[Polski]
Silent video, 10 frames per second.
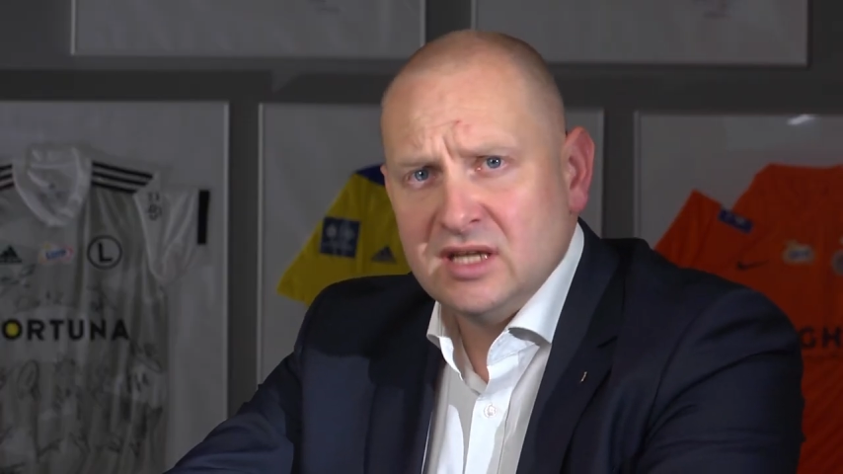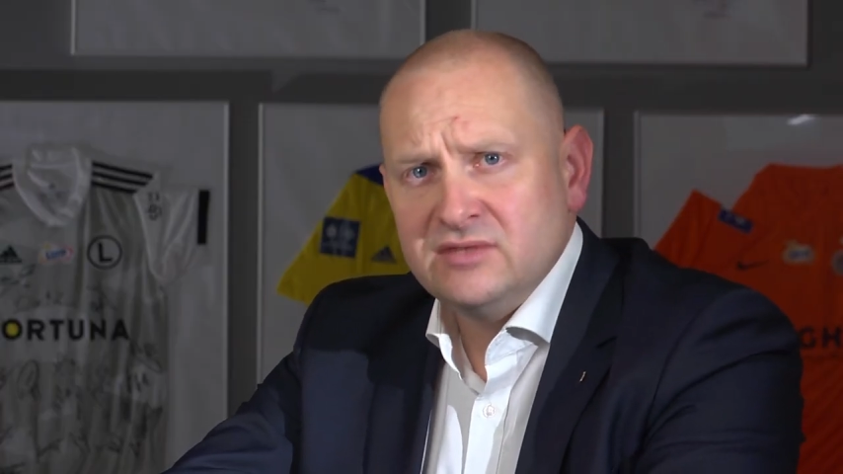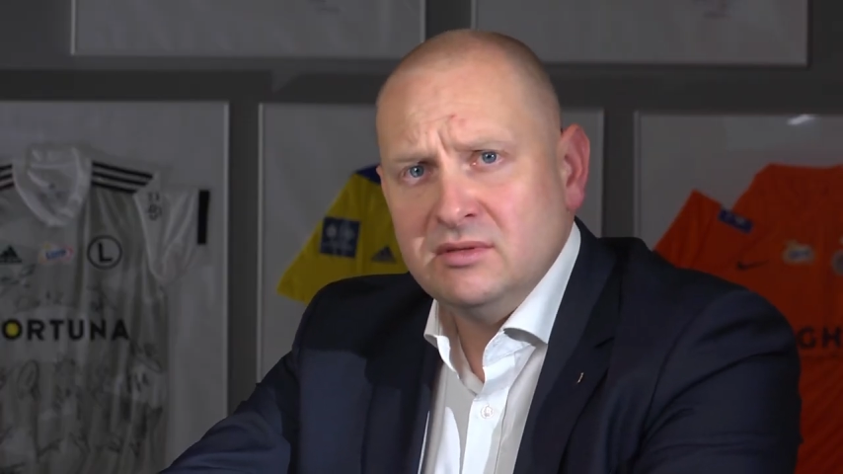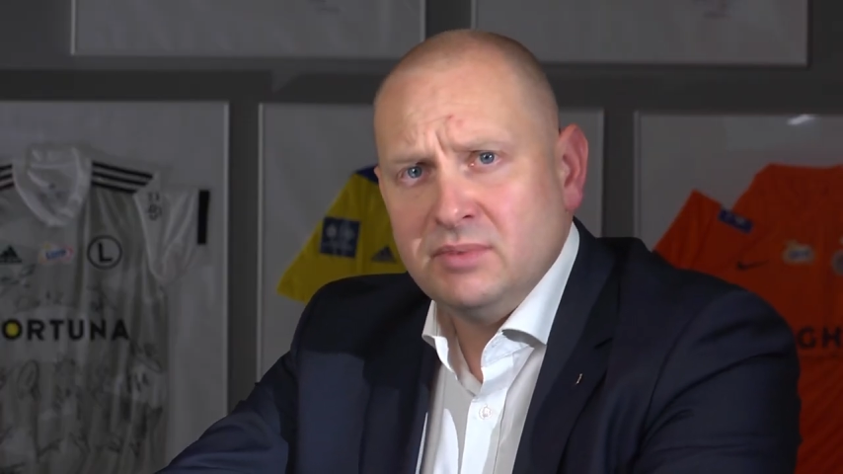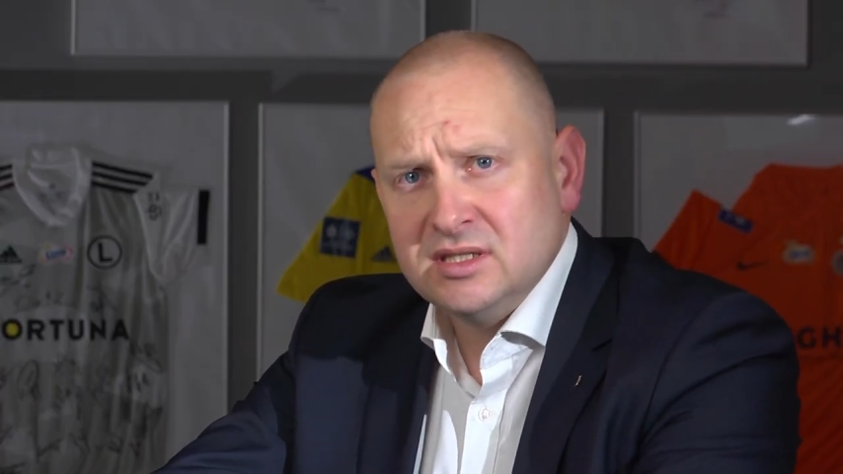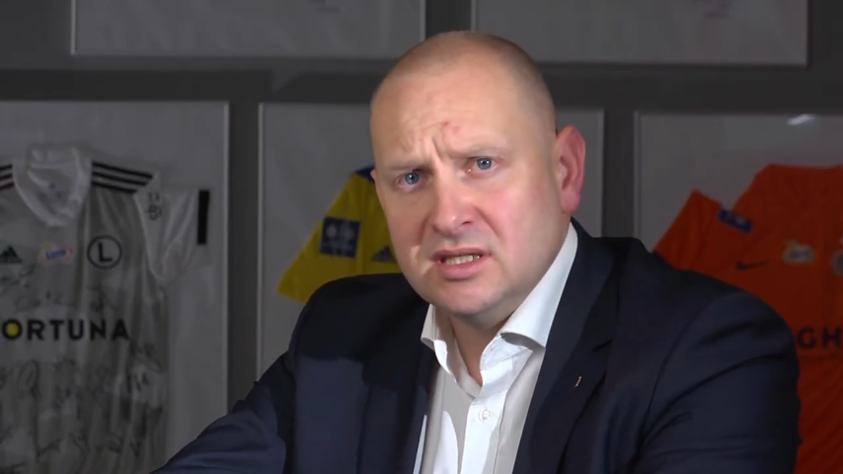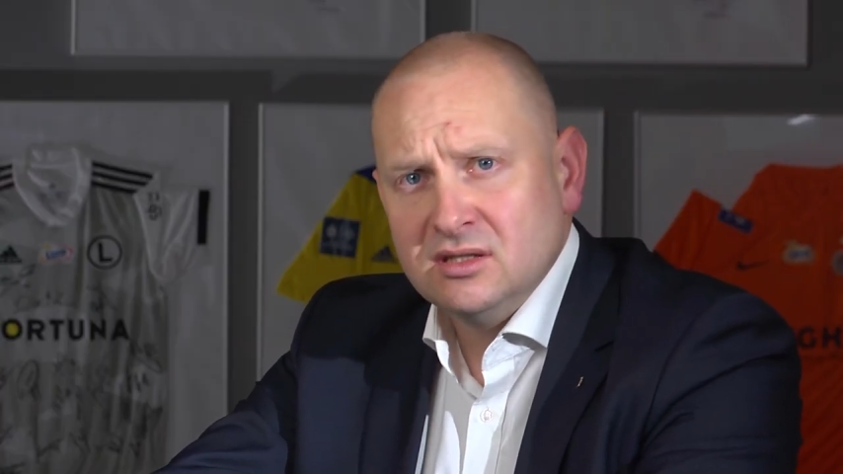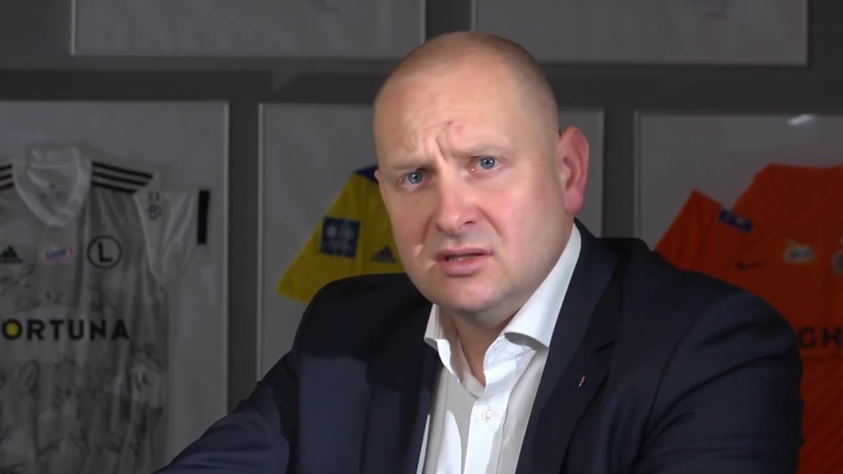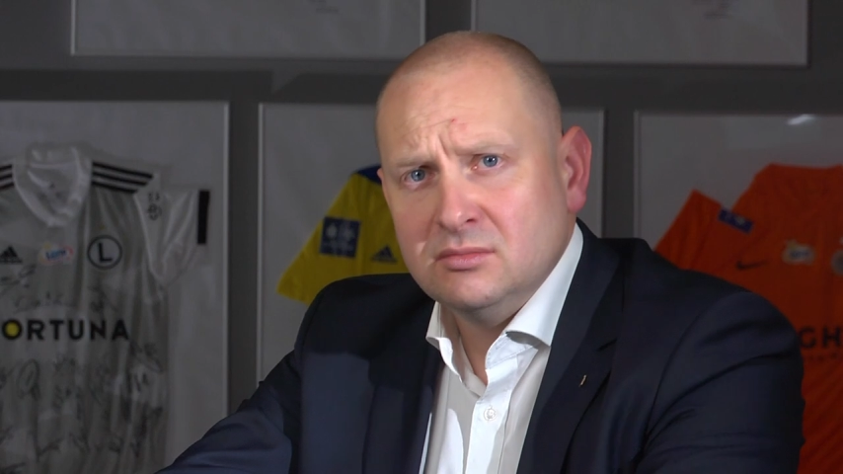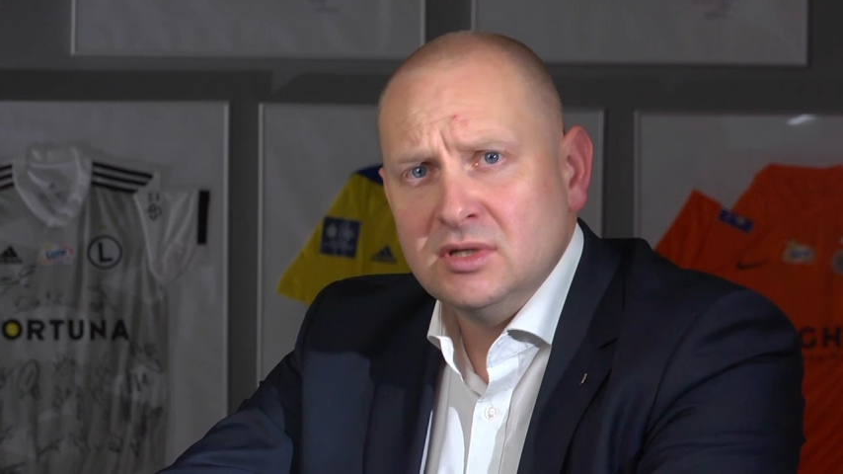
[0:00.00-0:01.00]
Ja swoim
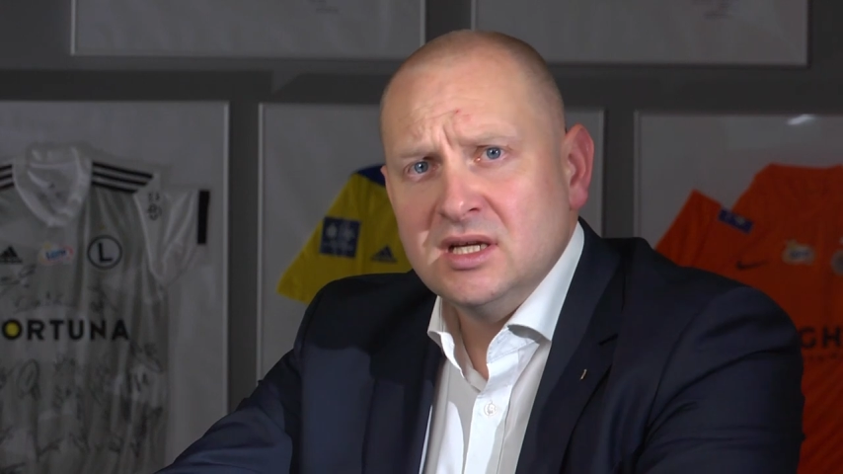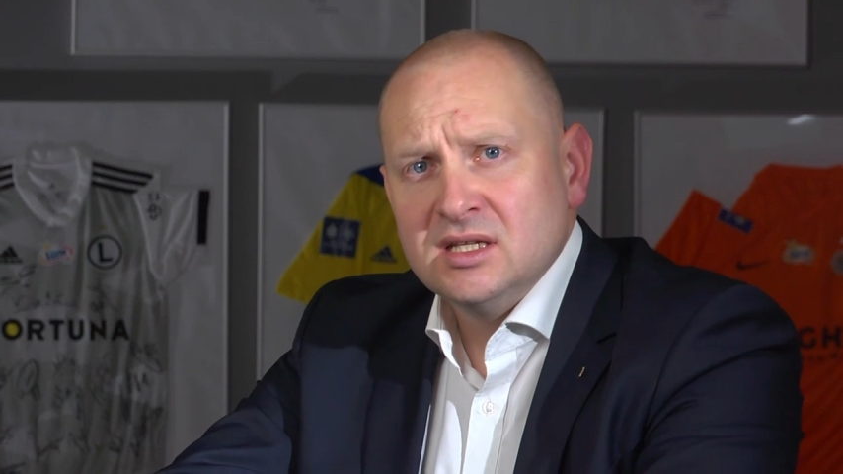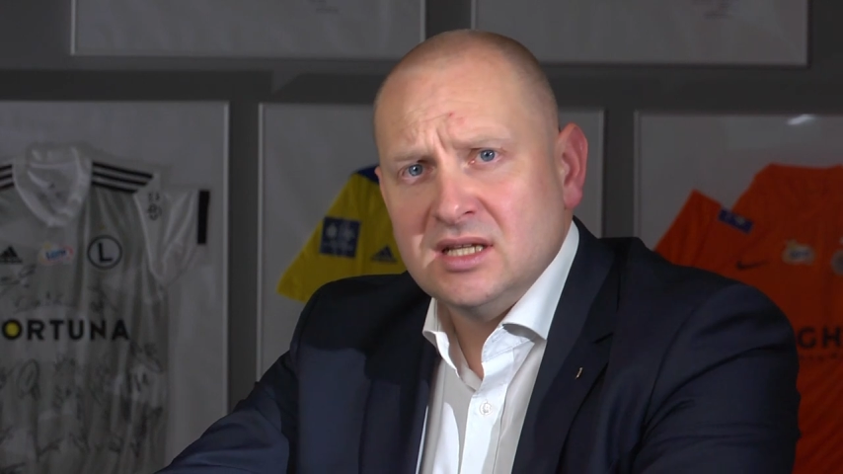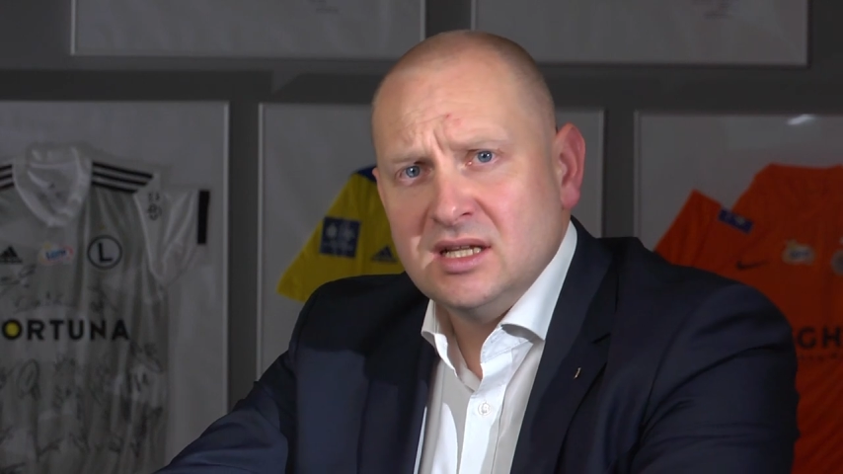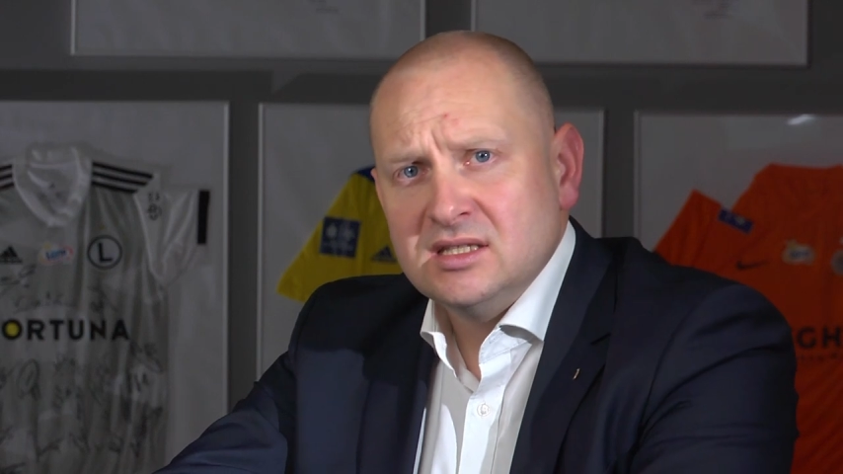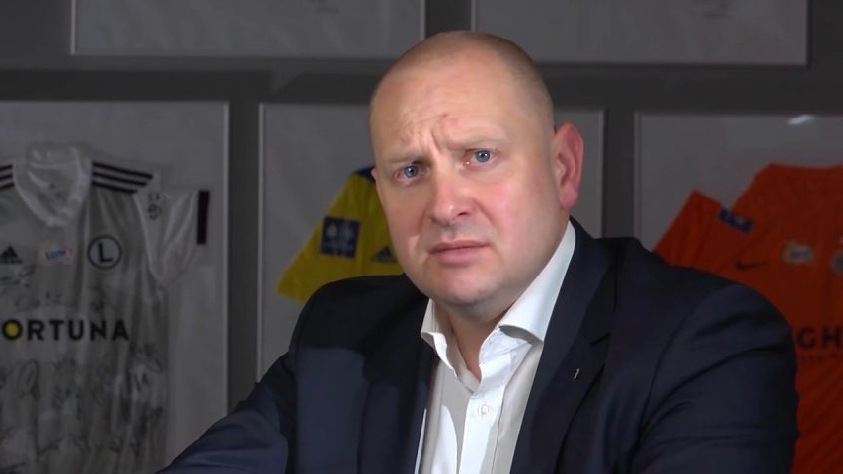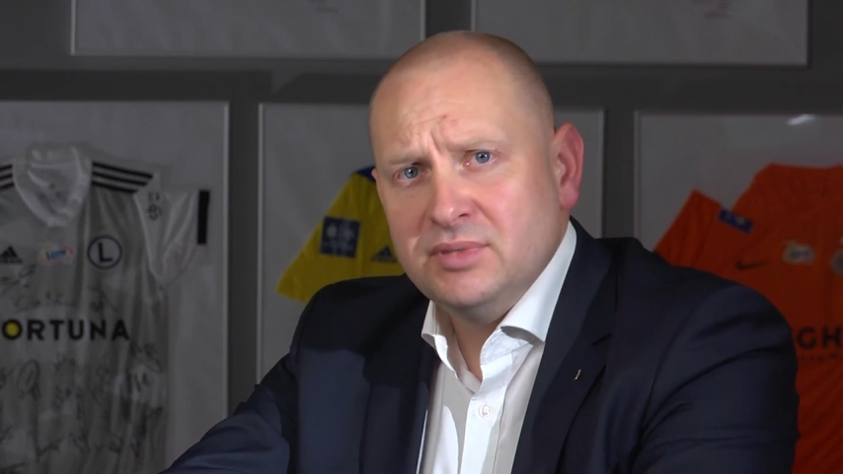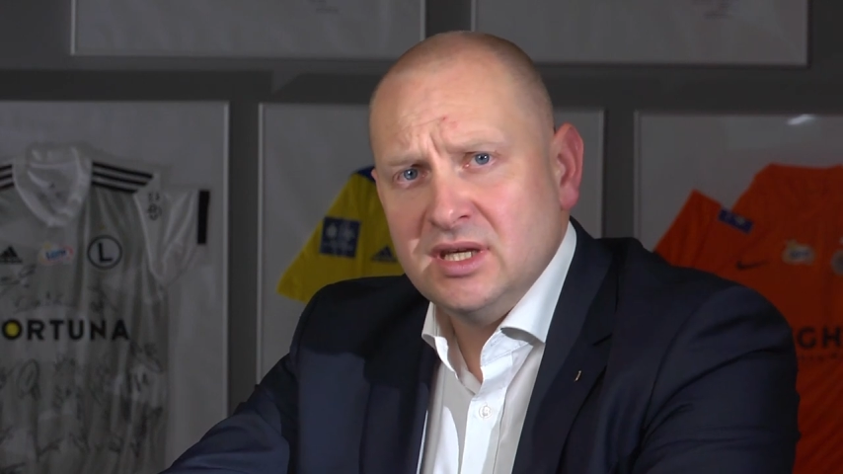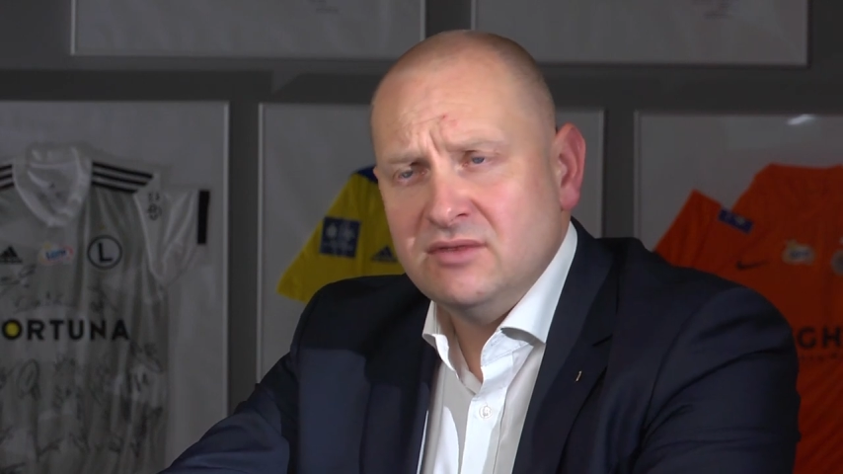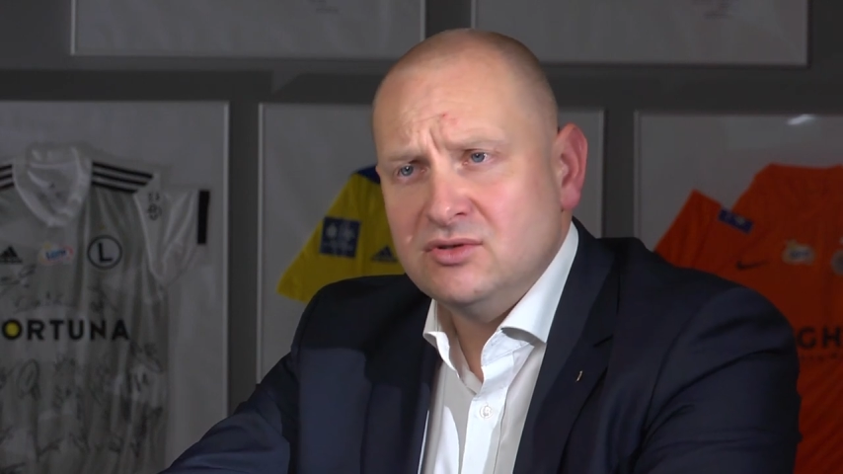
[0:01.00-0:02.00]
pacjentom zalecam
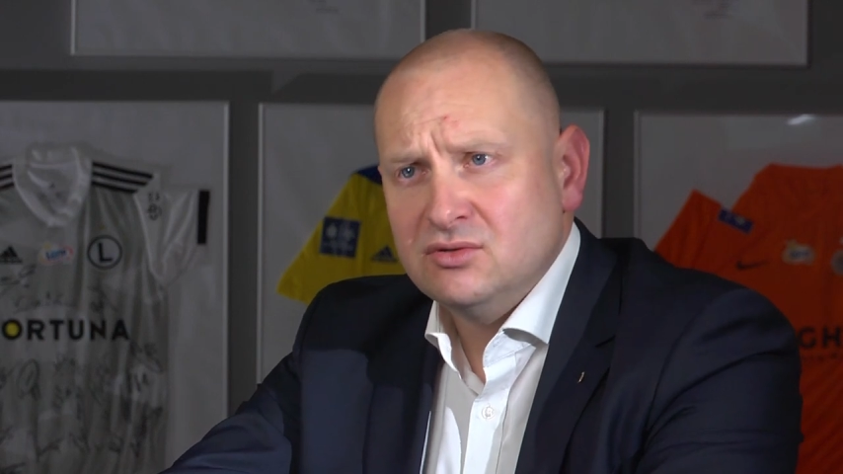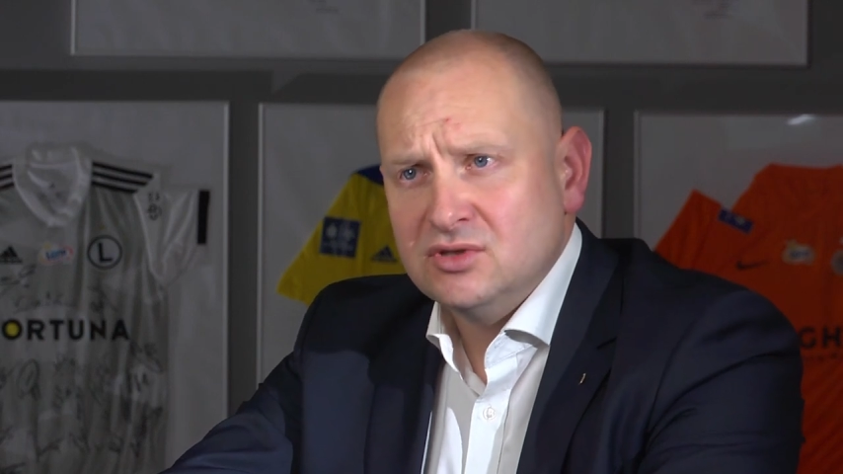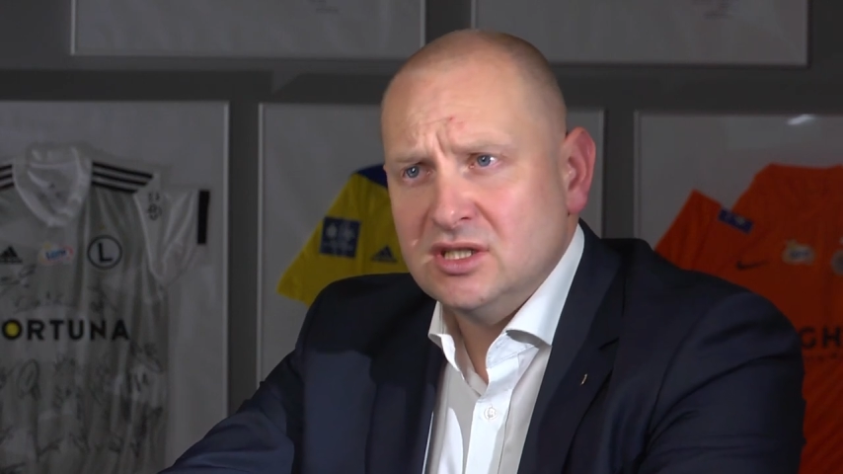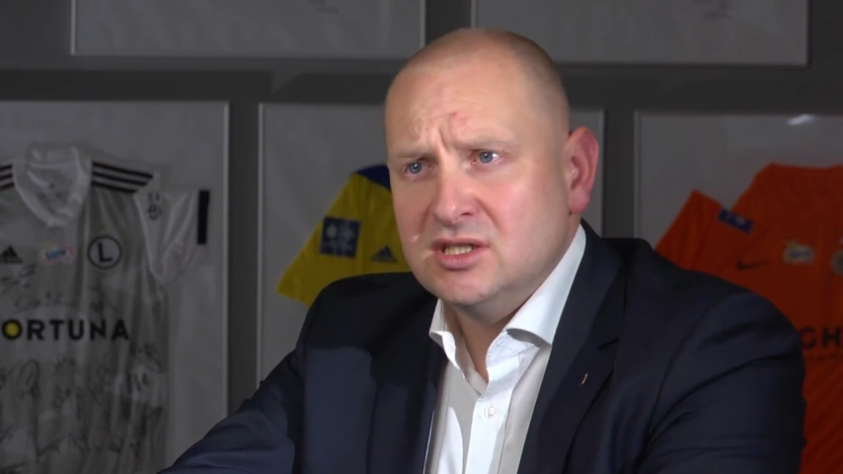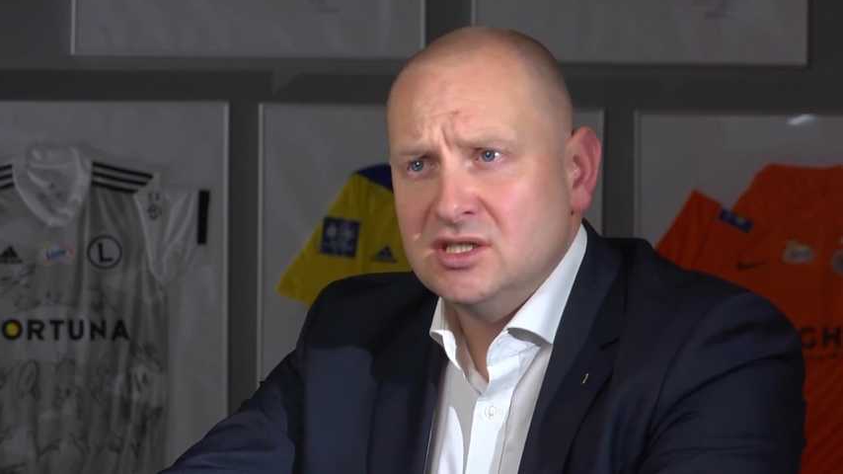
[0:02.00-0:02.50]
pierwszą rzecz,